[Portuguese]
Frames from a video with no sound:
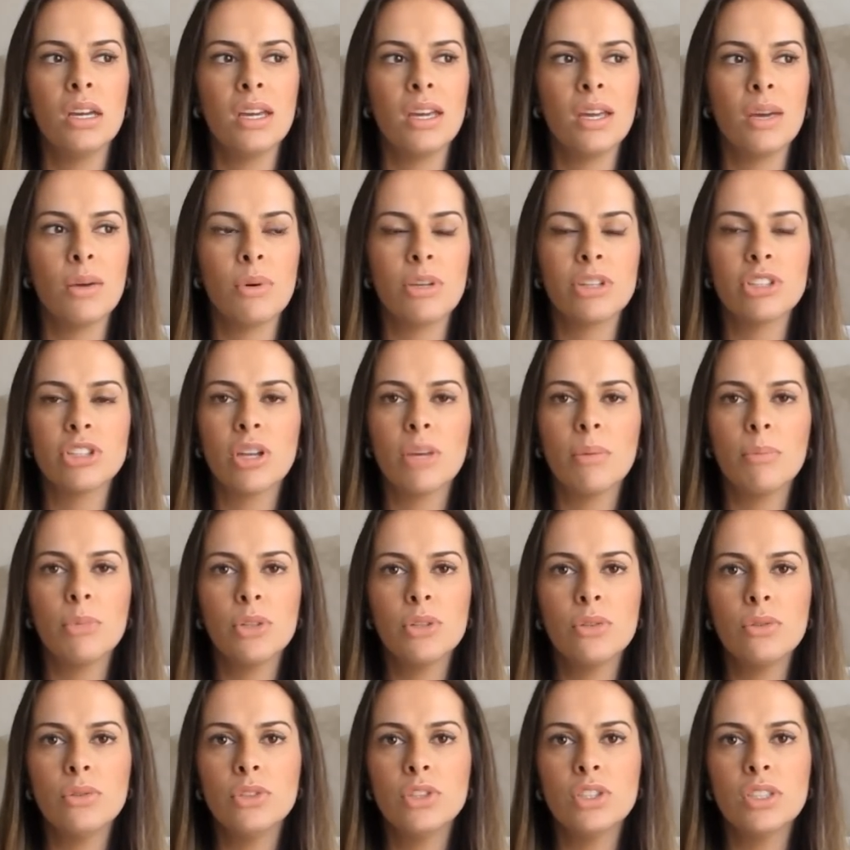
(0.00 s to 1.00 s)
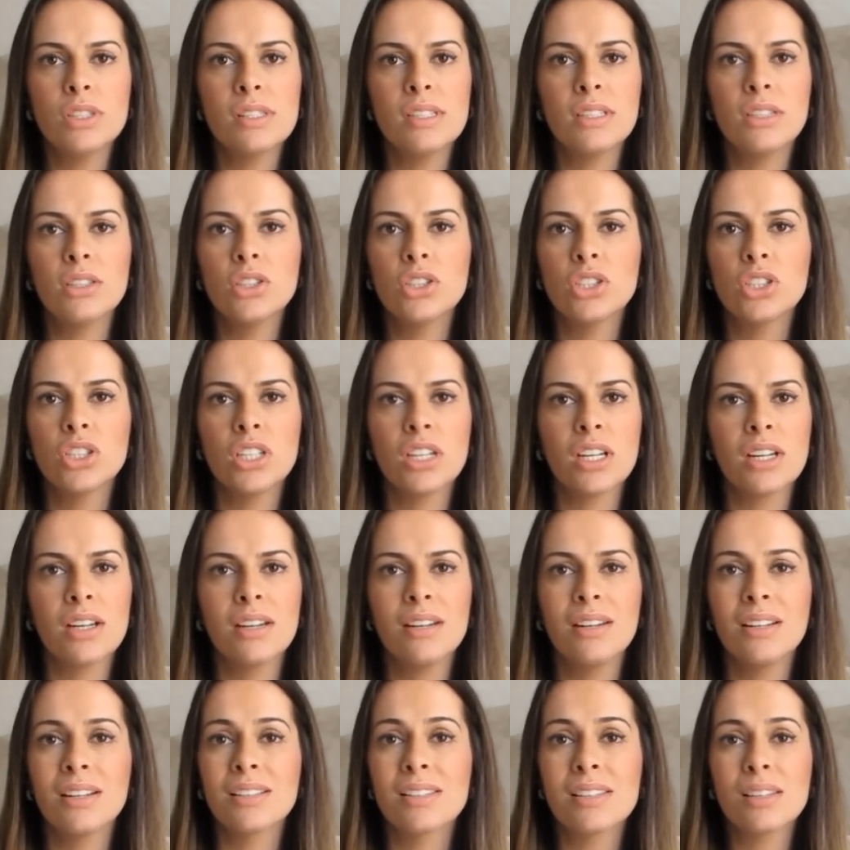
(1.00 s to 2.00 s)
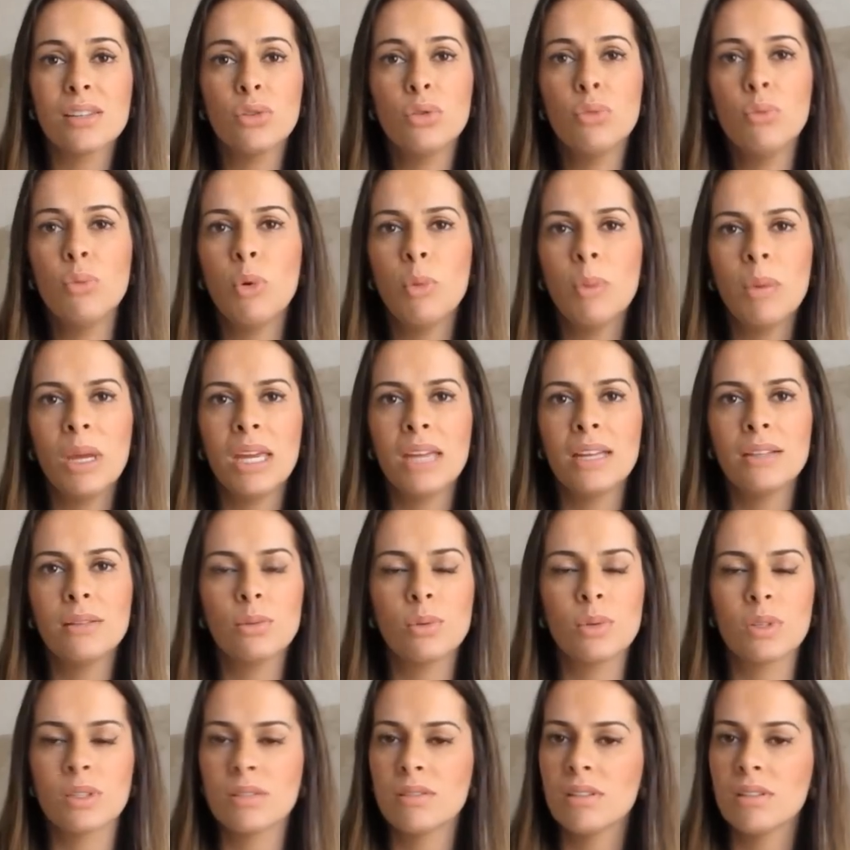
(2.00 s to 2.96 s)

É, eu acho que é muito de sentir a criança do momento.